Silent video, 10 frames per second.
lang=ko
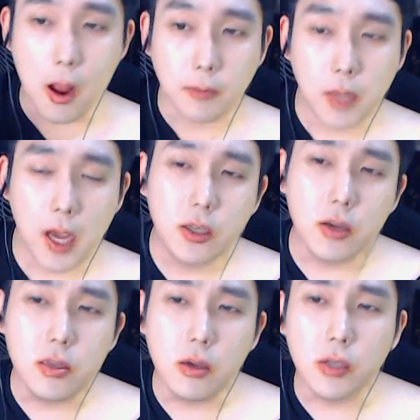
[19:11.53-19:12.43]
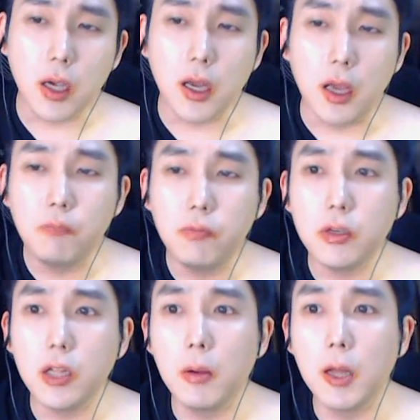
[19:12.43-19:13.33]
대전 여자가
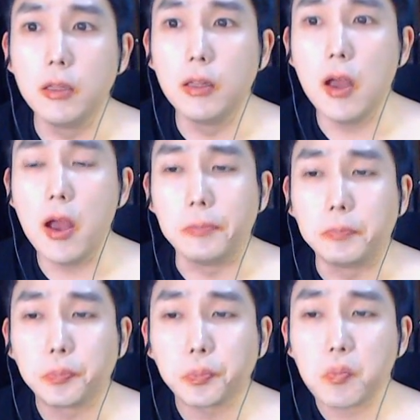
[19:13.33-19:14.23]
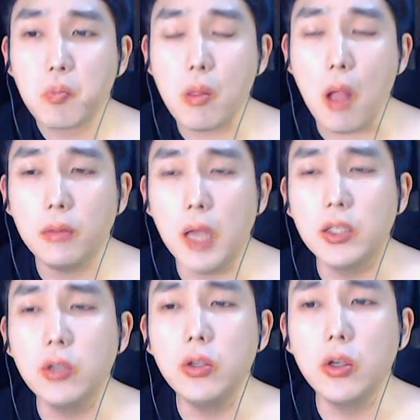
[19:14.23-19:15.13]
예쁘기나 하는데
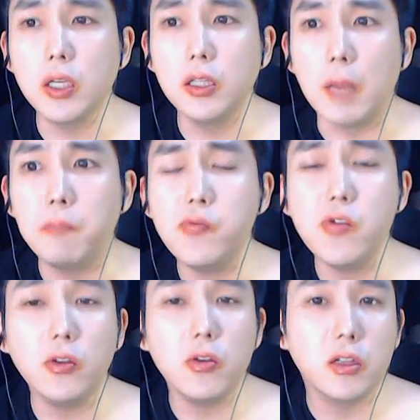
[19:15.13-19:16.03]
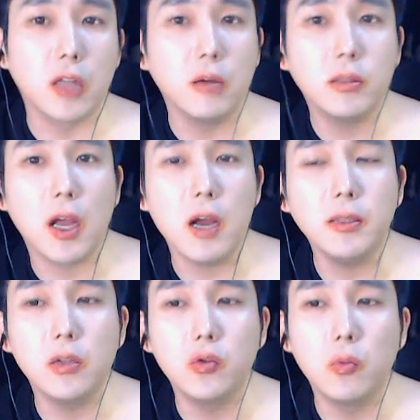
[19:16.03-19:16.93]
대전 여자는 예쁜 걸 떠나나요? 내가
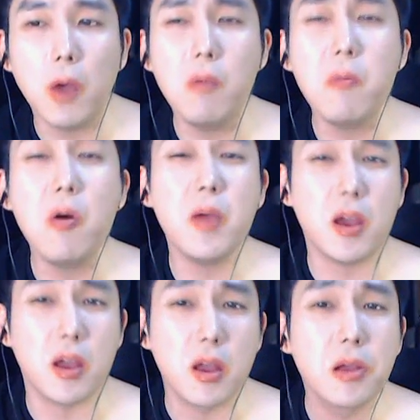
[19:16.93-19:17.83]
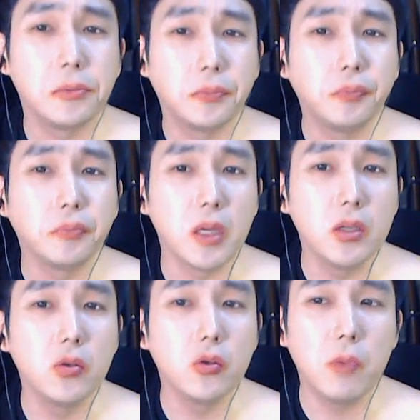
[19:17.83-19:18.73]
봤을 땐 좀 평범해. 음,
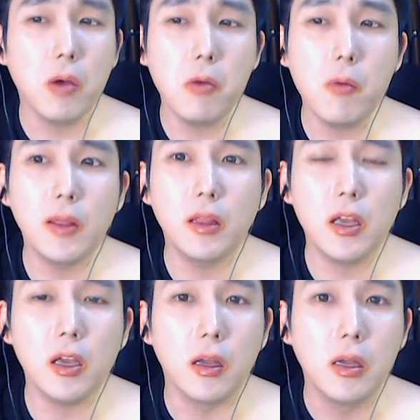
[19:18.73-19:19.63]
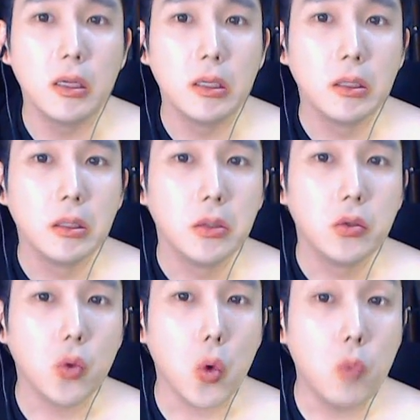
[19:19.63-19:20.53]
대전은 좀 평범한데
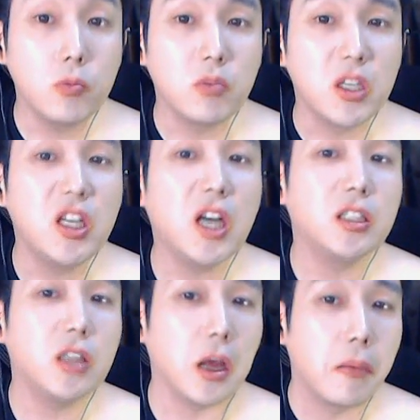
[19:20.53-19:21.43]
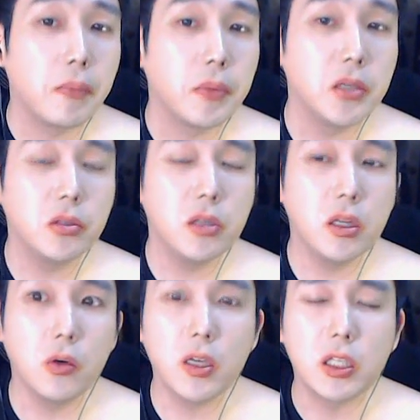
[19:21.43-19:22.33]
좀 좀 기가 세. 대전
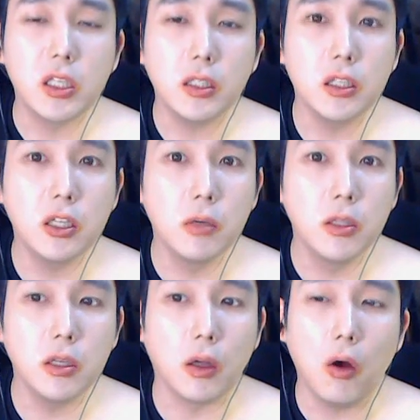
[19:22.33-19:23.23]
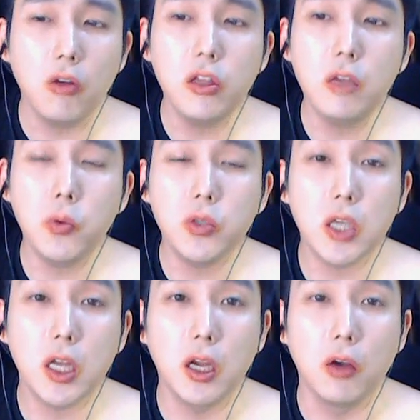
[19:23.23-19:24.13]
여자들 왜 기가 세냐면은
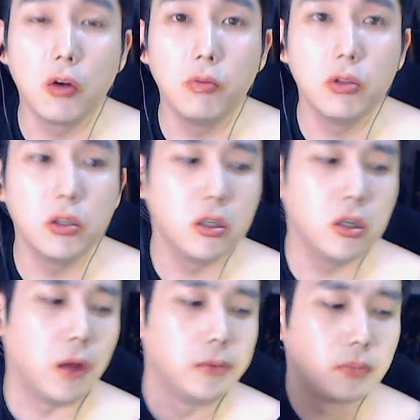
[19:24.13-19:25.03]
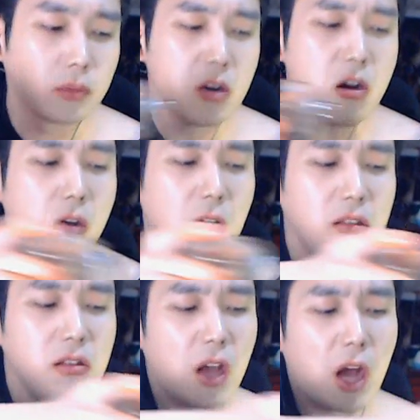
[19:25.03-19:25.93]
헌팅포차나 여러분들 클럽
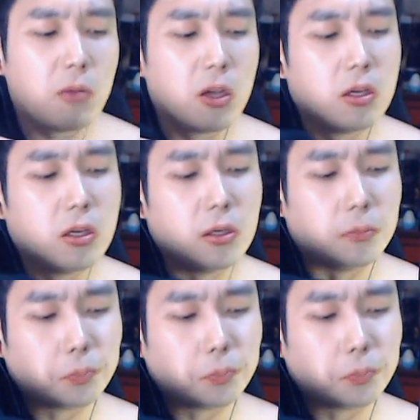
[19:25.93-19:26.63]
같은 데 가면은